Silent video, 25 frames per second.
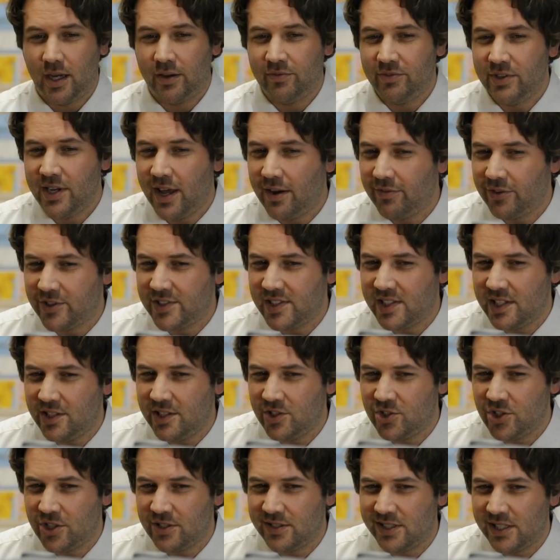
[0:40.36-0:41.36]
Никогда не
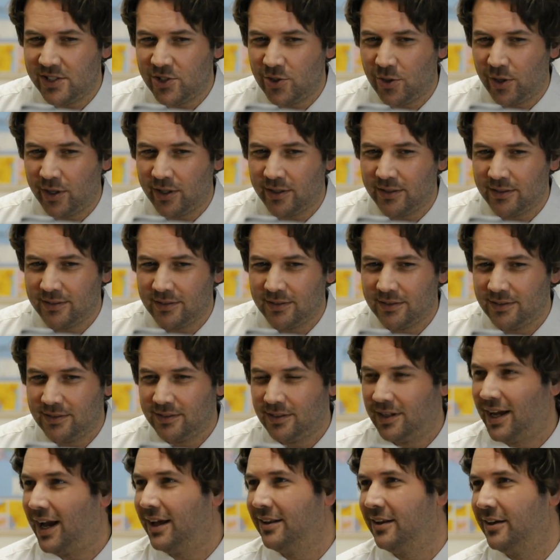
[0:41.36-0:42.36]
смотрел Джейси
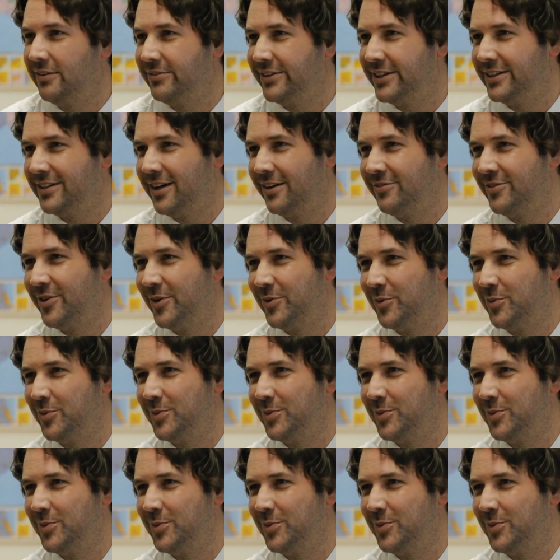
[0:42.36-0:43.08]
Шорс. Обожаю шоу, не